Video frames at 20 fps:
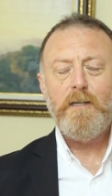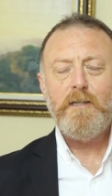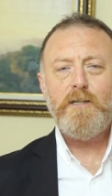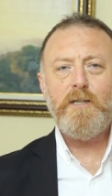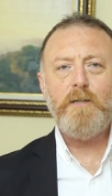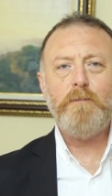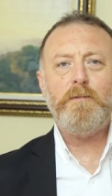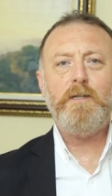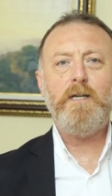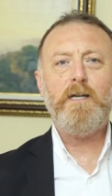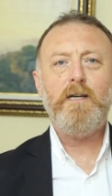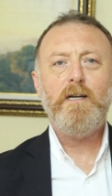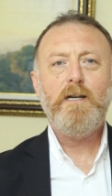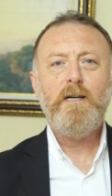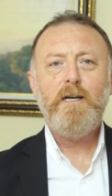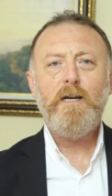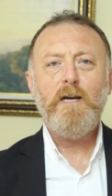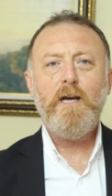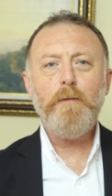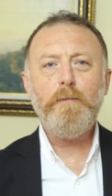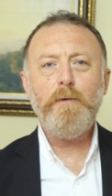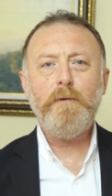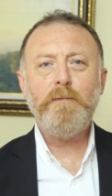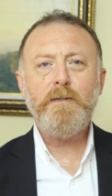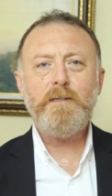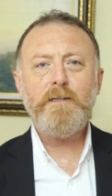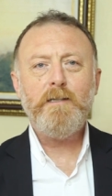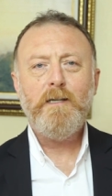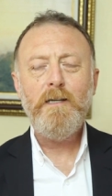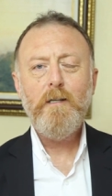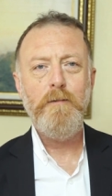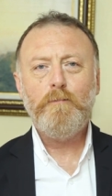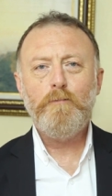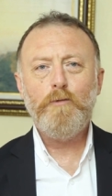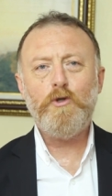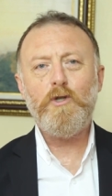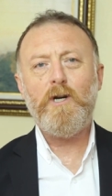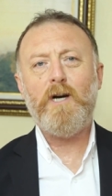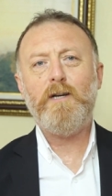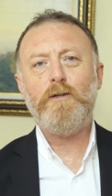Şimdi hepimiz
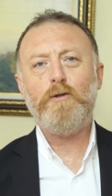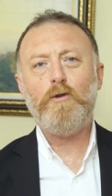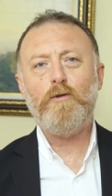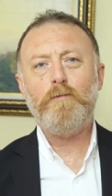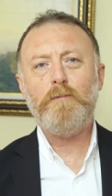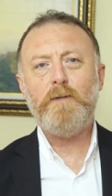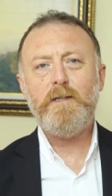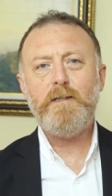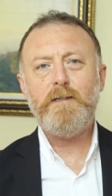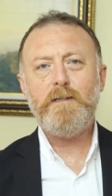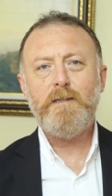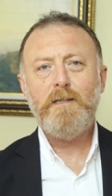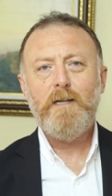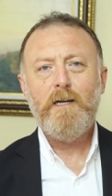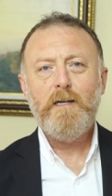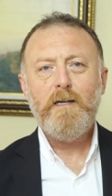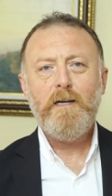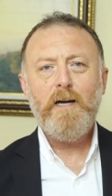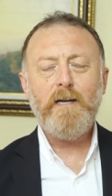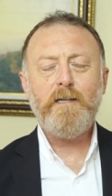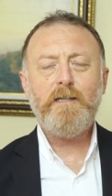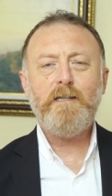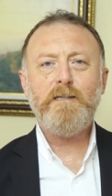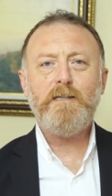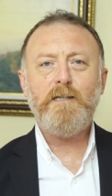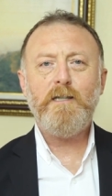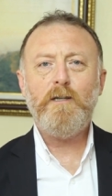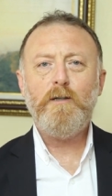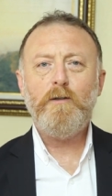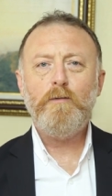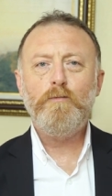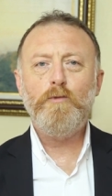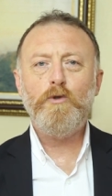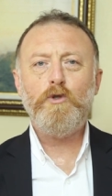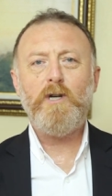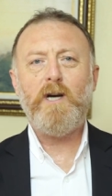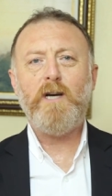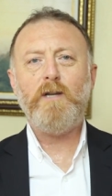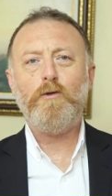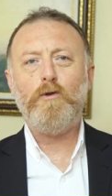müşahit olmalıyız. Herkesi
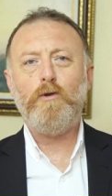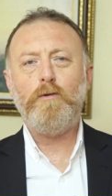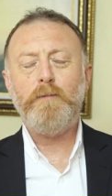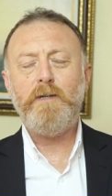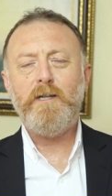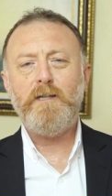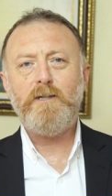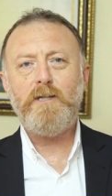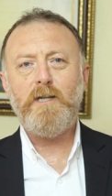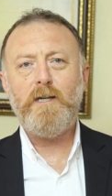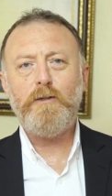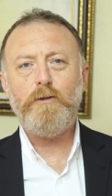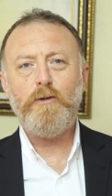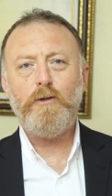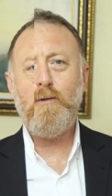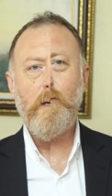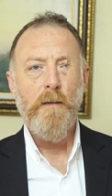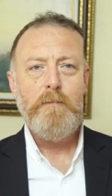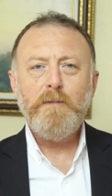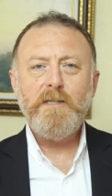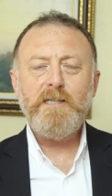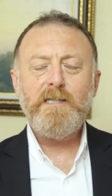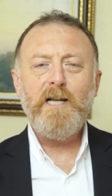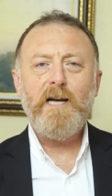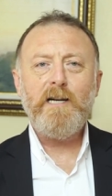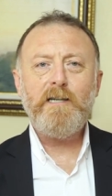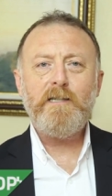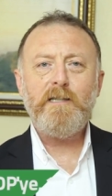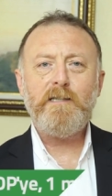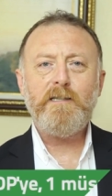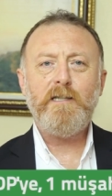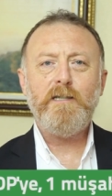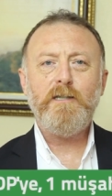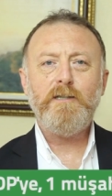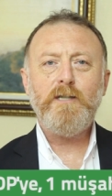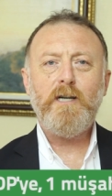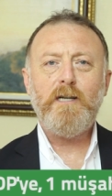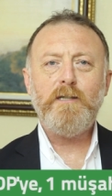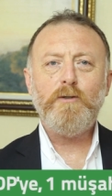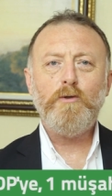müşahit olmaya çağırıyorum. Bizler
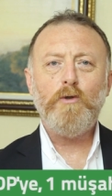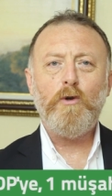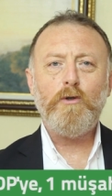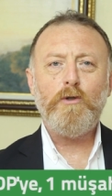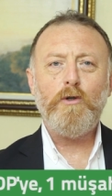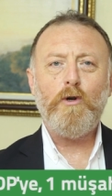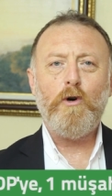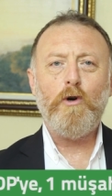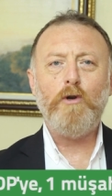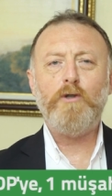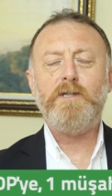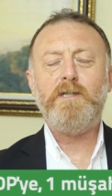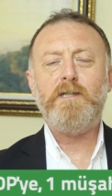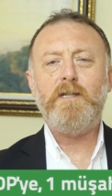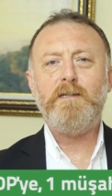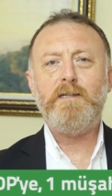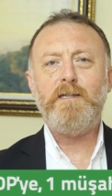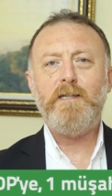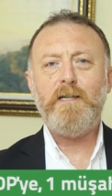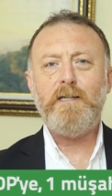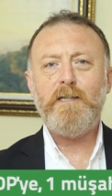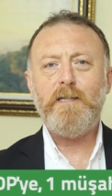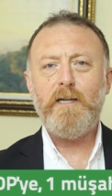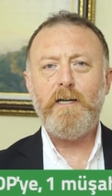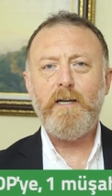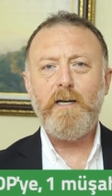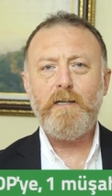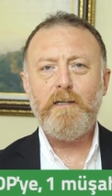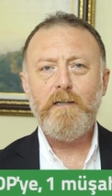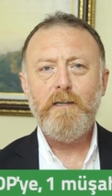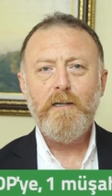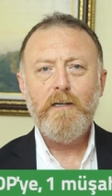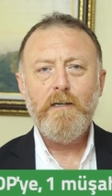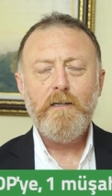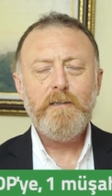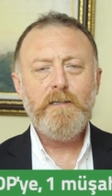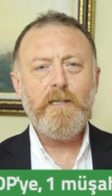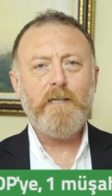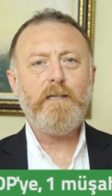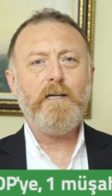kazanacağız.org sitesine girerek
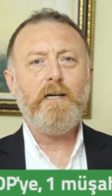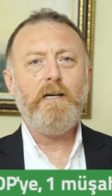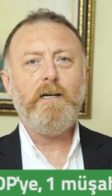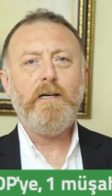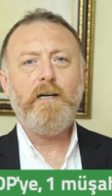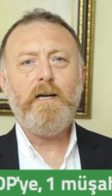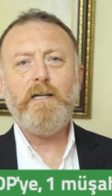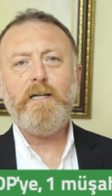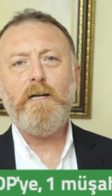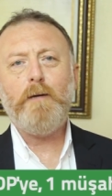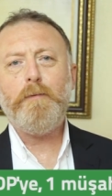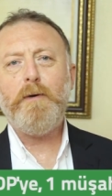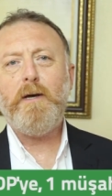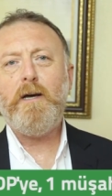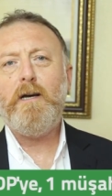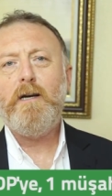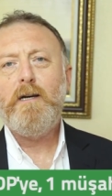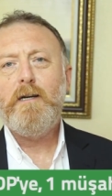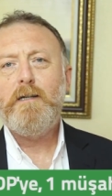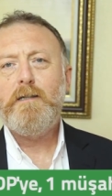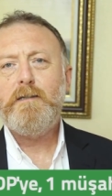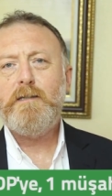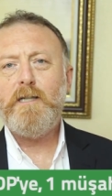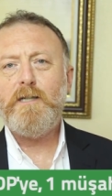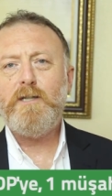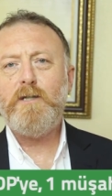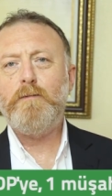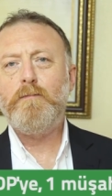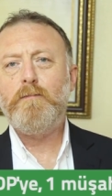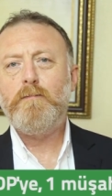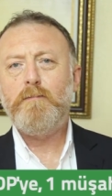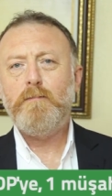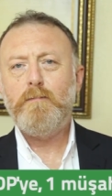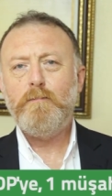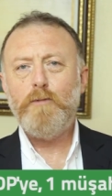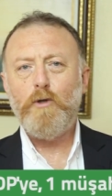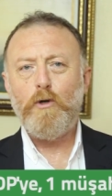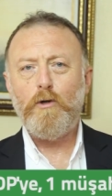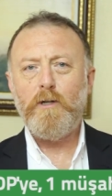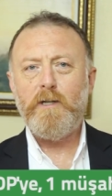ya da HDP seçim
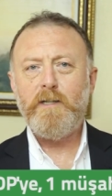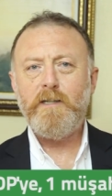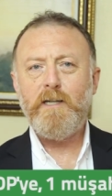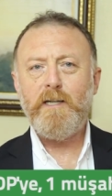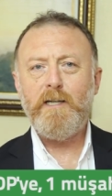bürolarına